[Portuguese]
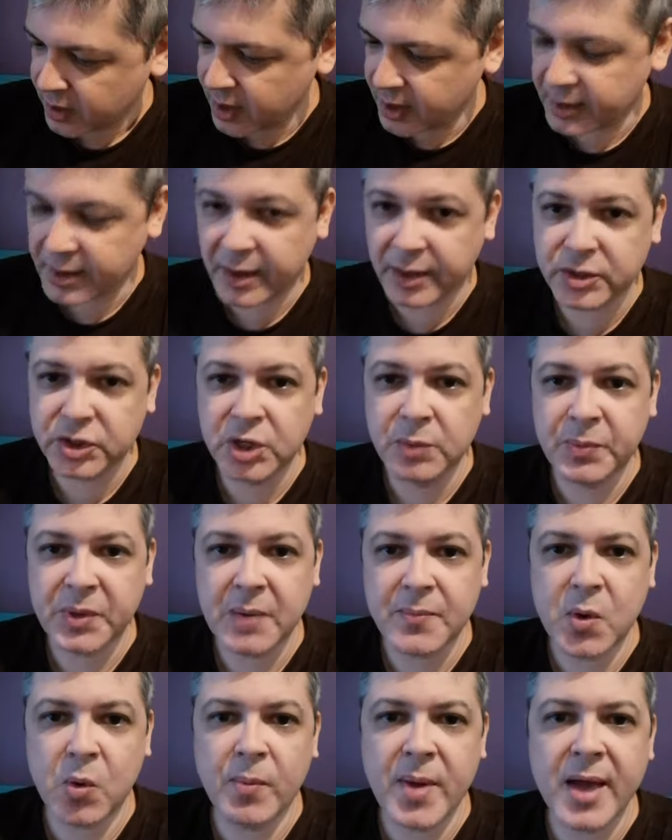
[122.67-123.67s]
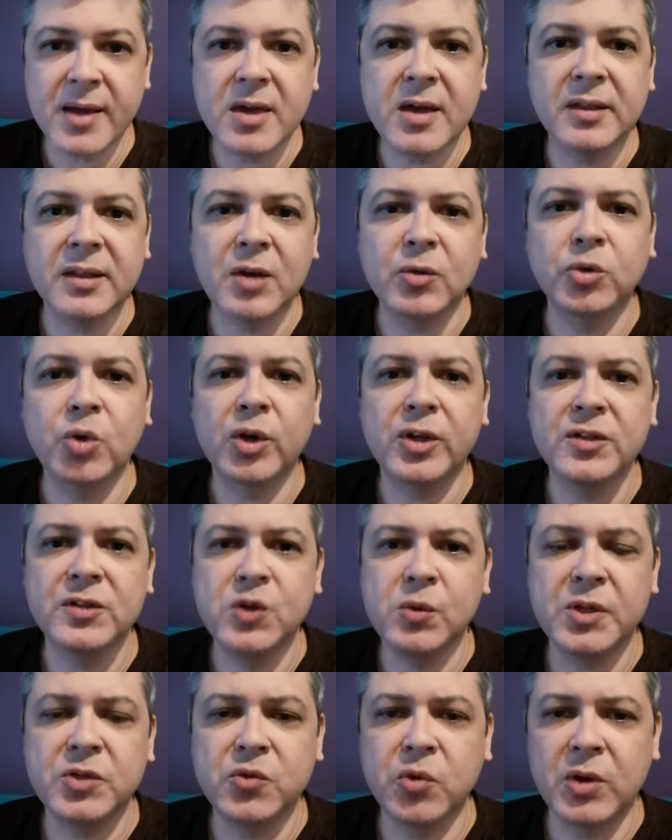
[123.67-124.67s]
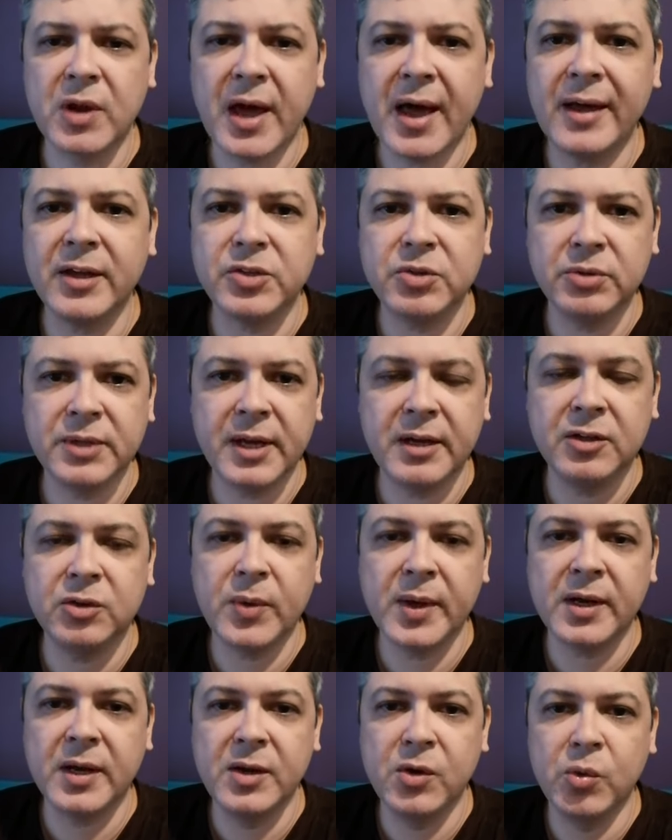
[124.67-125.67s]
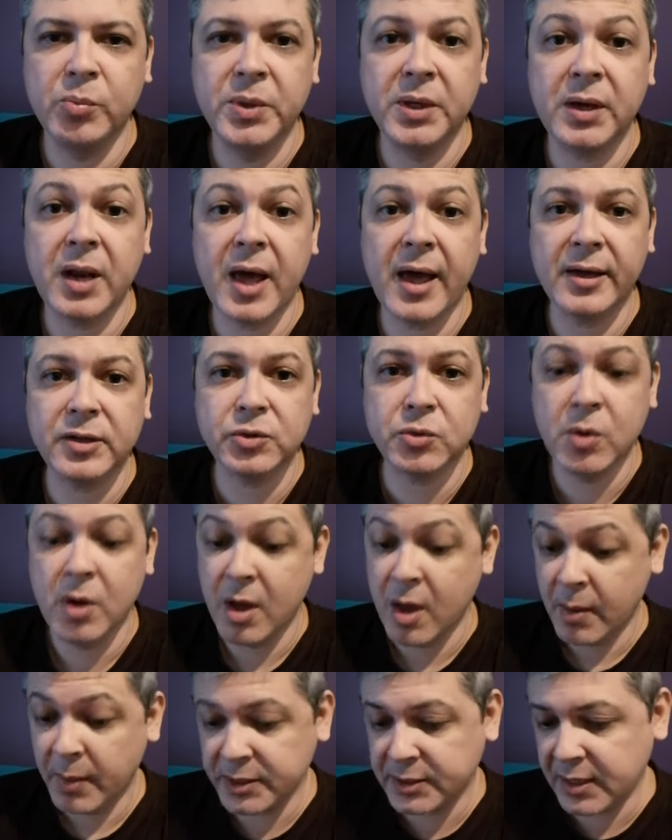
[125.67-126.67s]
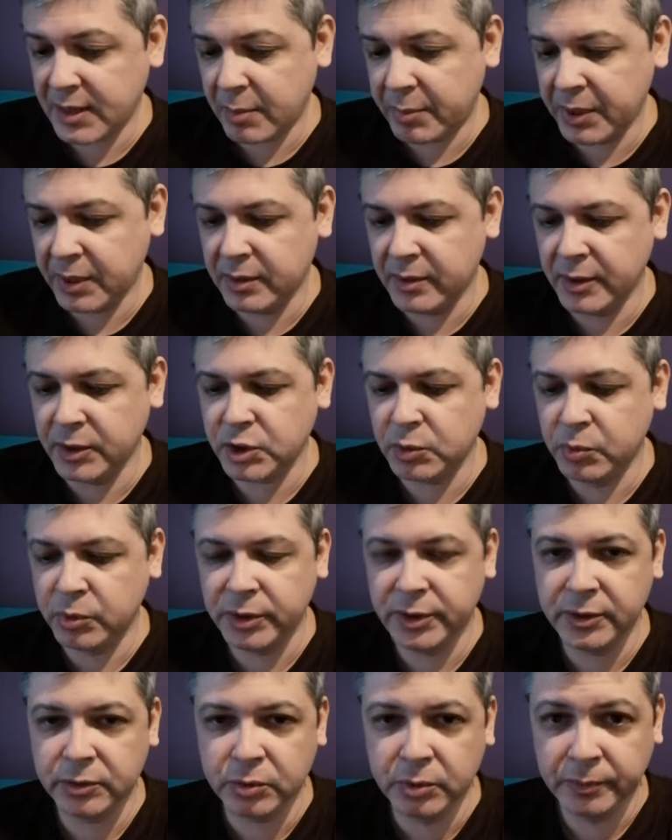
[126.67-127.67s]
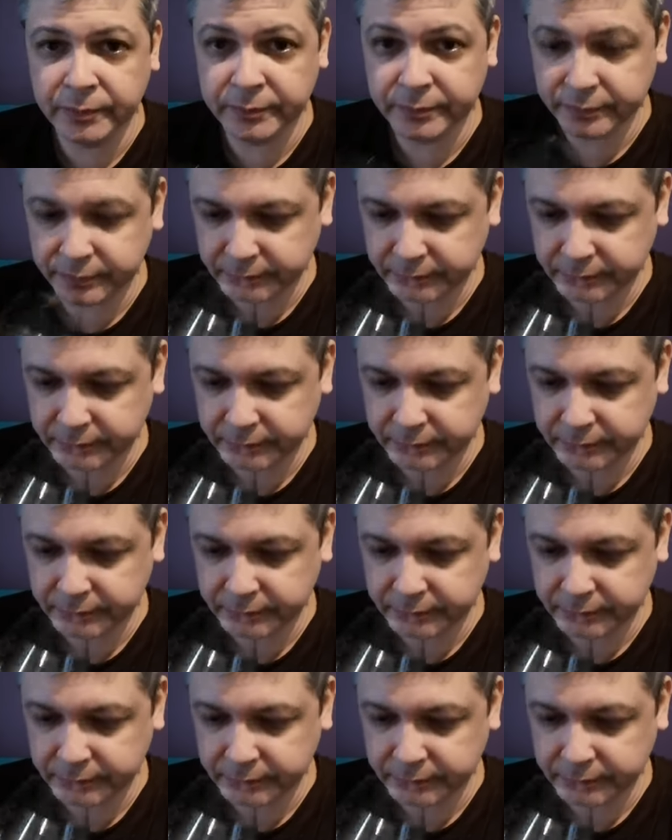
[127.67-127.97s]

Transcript: é aquela típica Malbec, que tem um toquezinho mais violáceo, né? Ele não é aquele rubi clássico, mas ele é brilhante, bonito.